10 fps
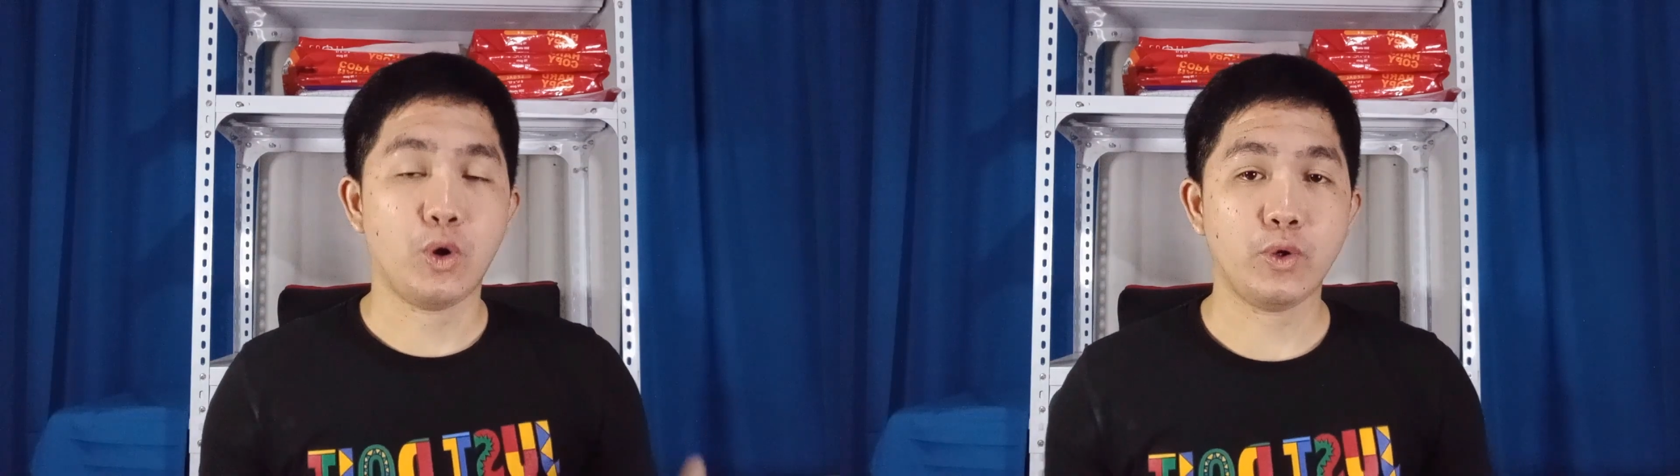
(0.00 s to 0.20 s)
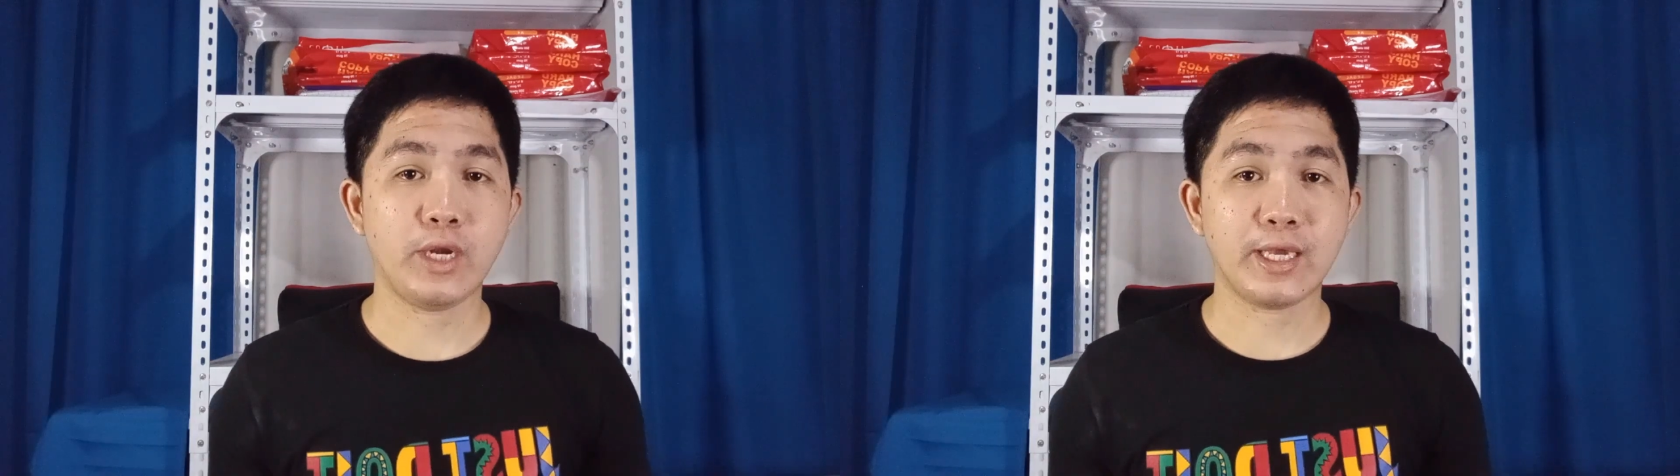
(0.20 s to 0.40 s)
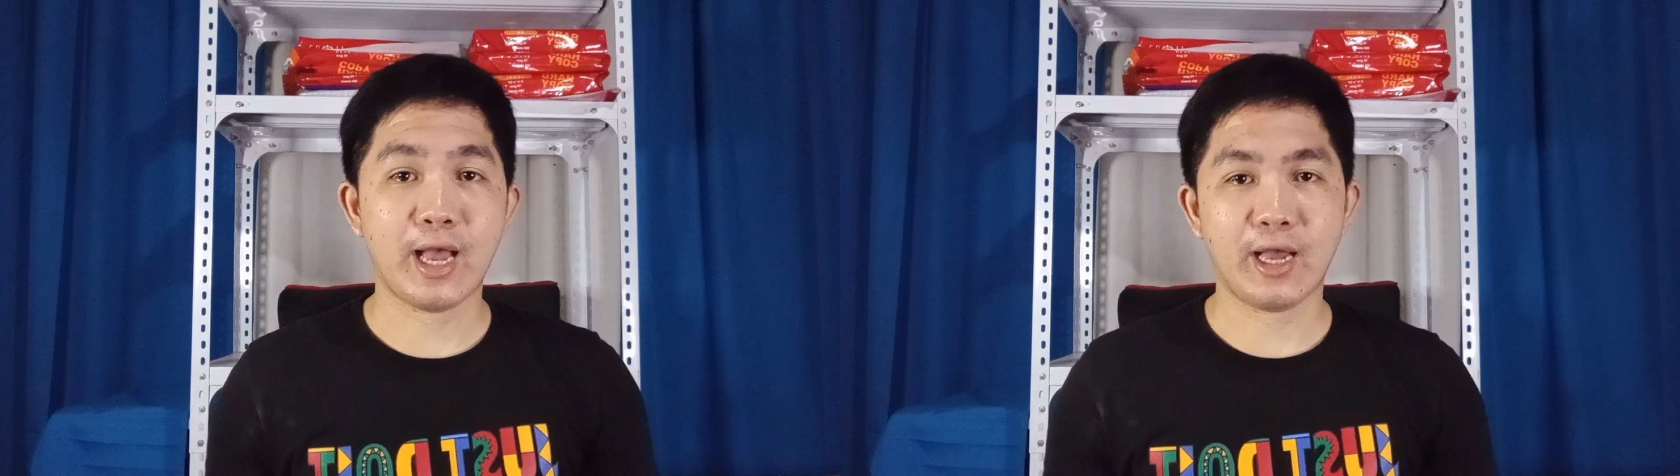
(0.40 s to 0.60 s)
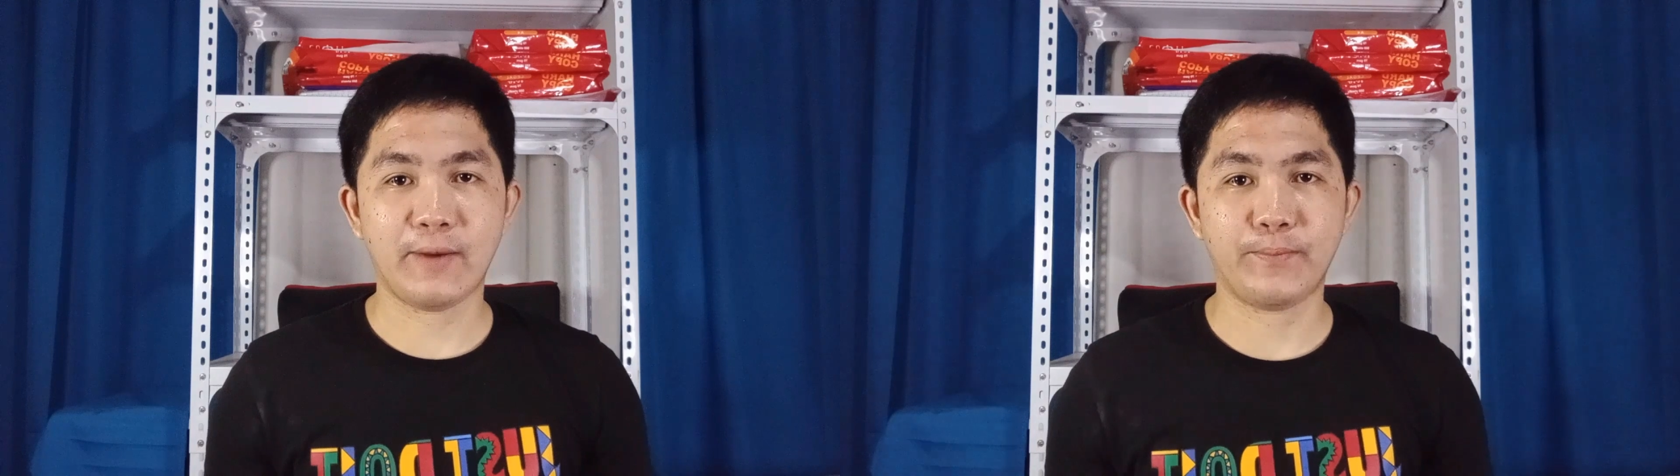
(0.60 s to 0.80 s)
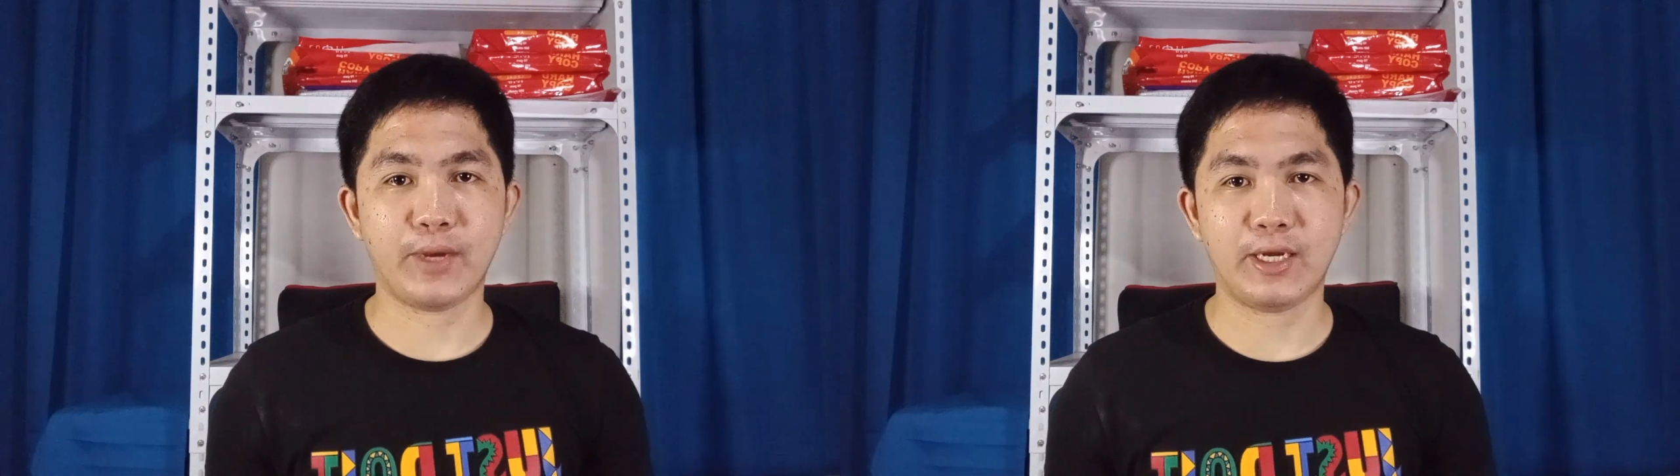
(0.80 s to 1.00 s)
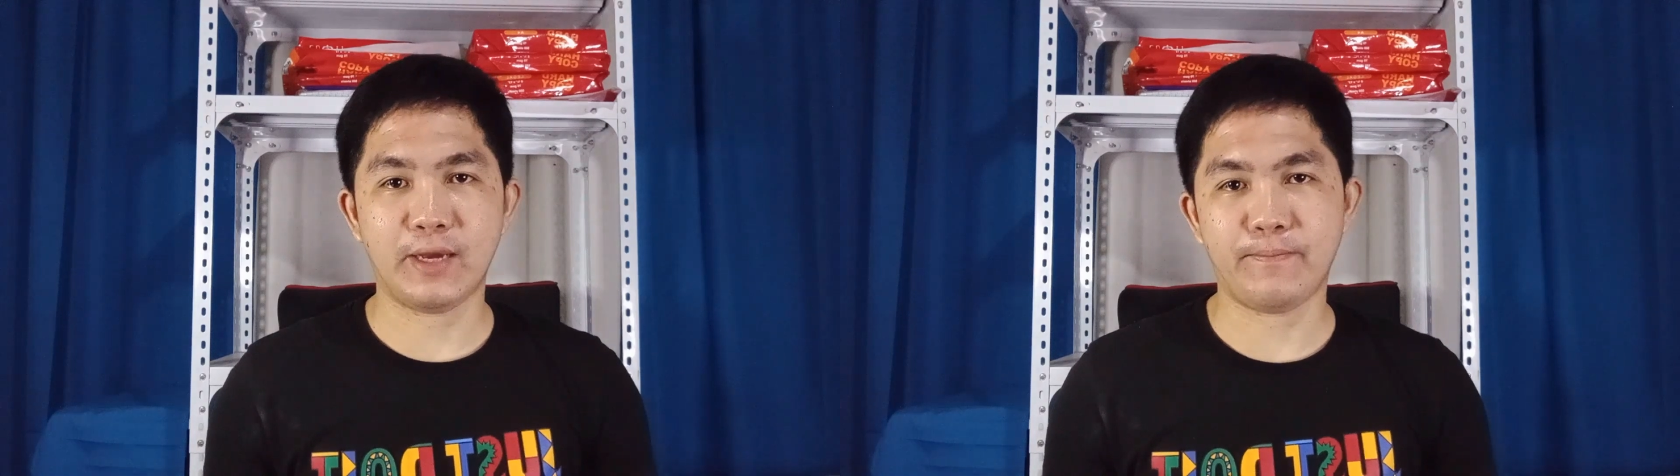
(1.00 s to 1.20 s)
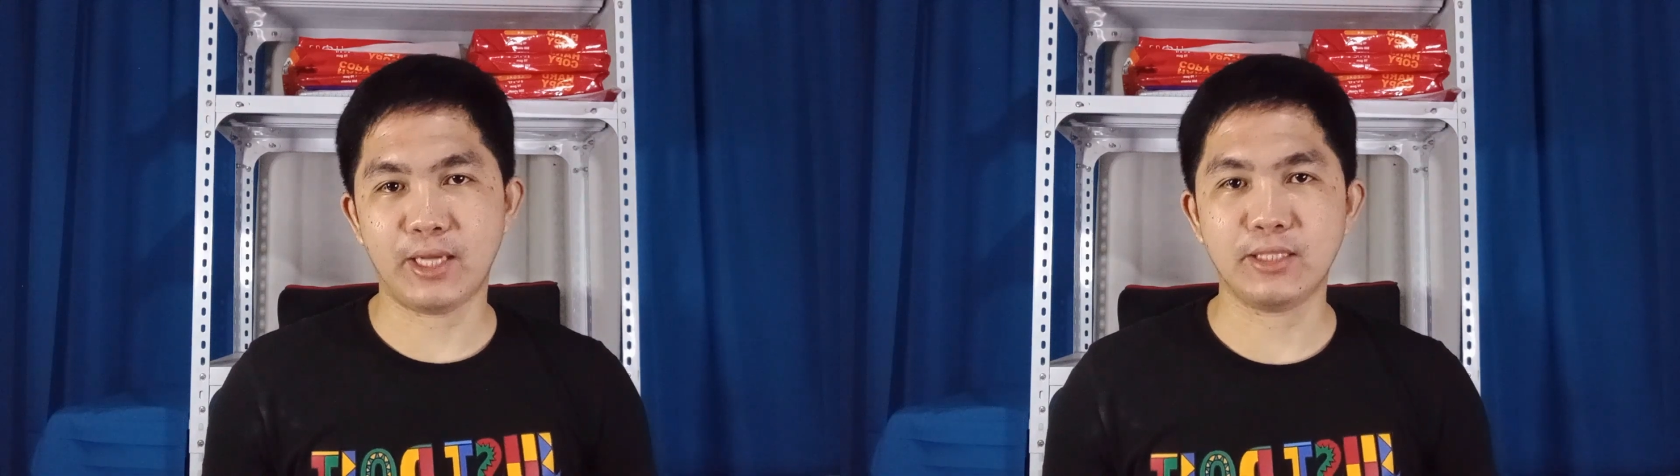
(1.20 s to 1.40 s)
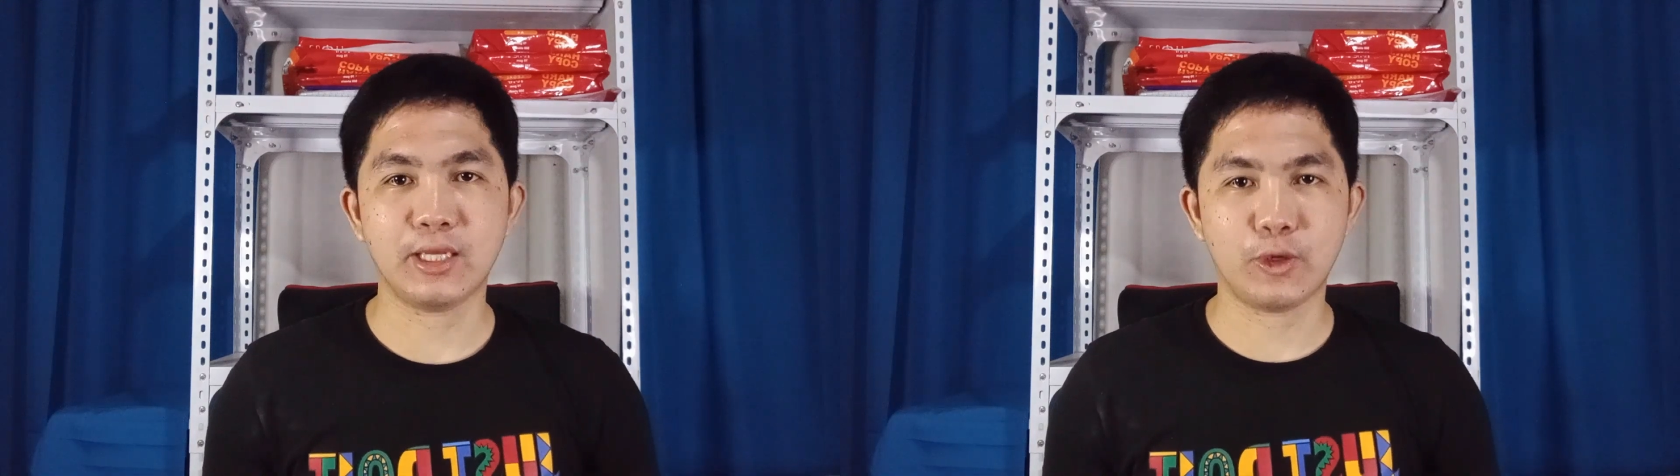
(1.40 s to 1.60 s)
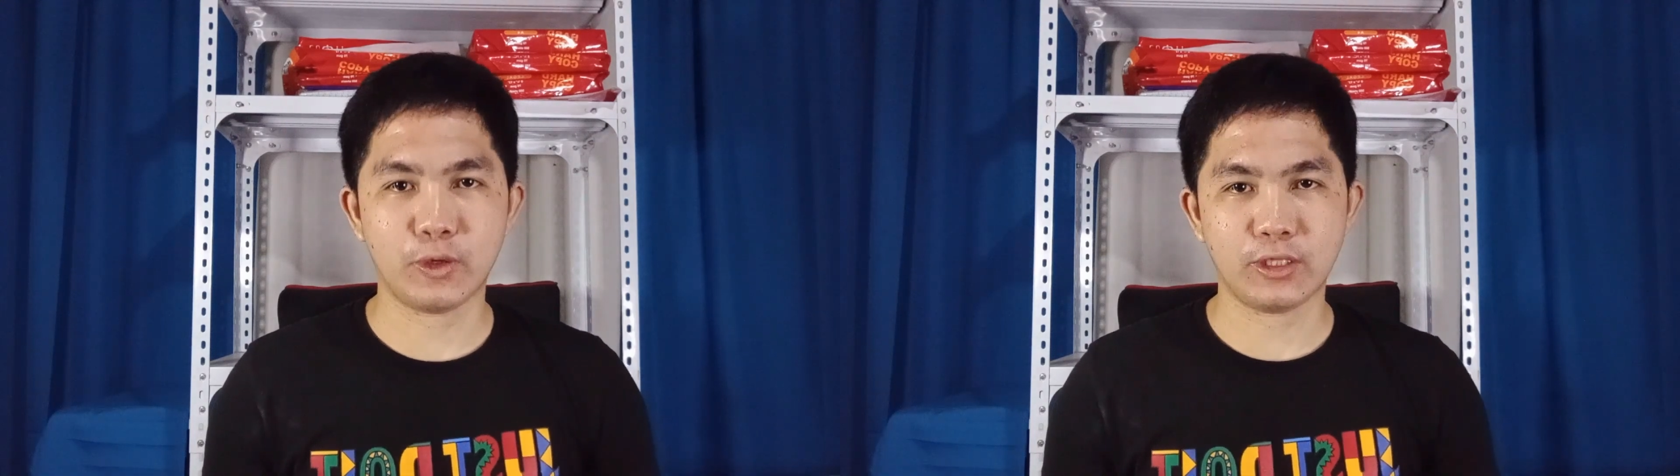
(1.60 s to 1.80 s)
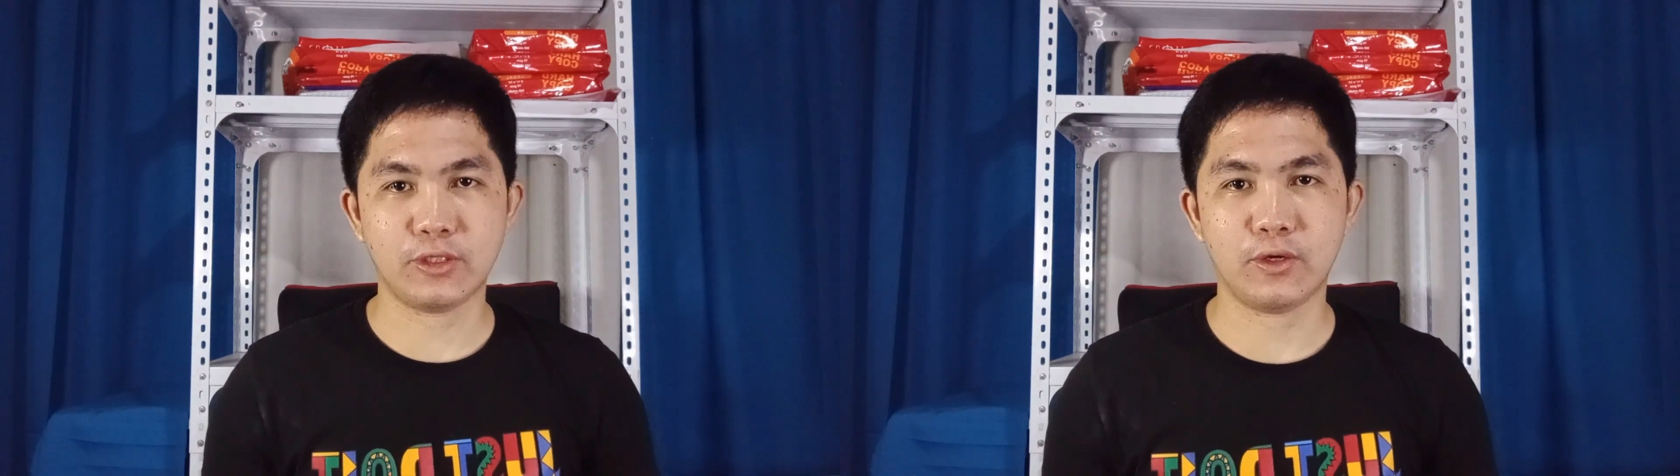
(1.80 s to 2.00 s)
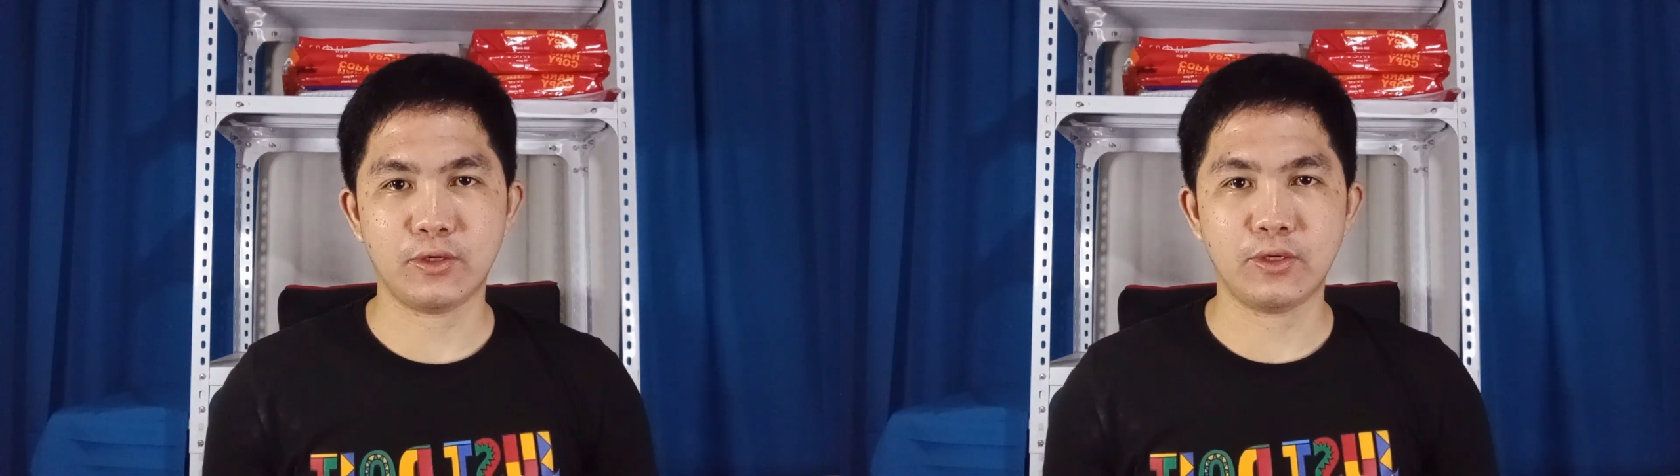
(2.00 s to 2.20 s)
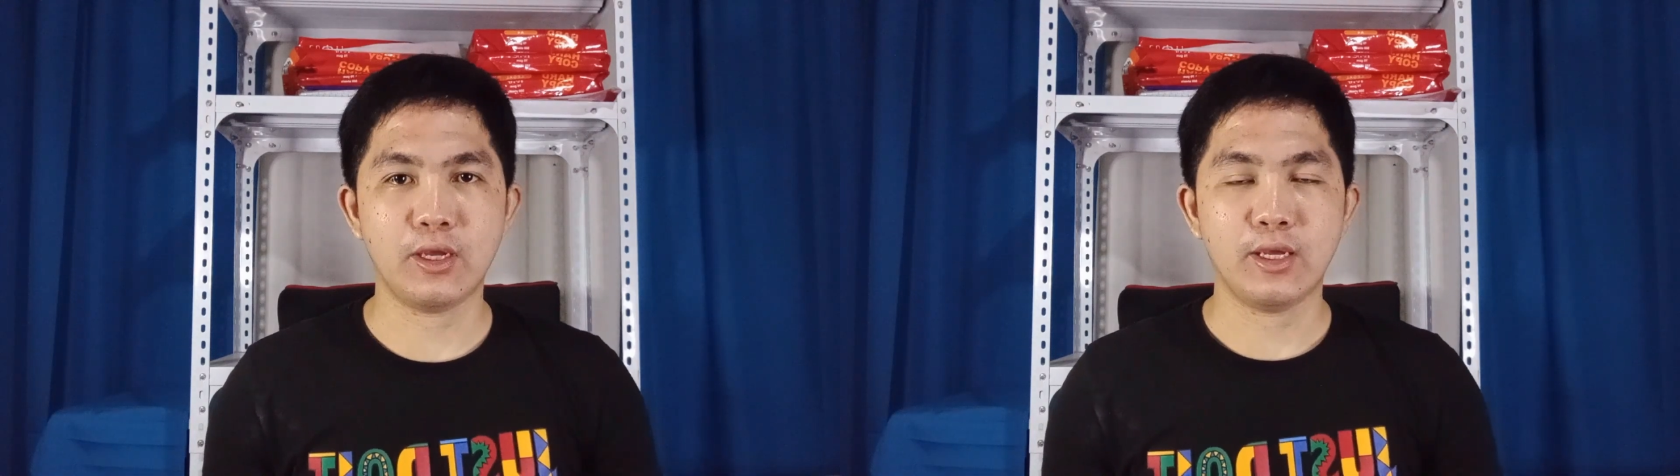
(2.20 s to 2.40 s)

O naghahanap ka ng pangdekorasyon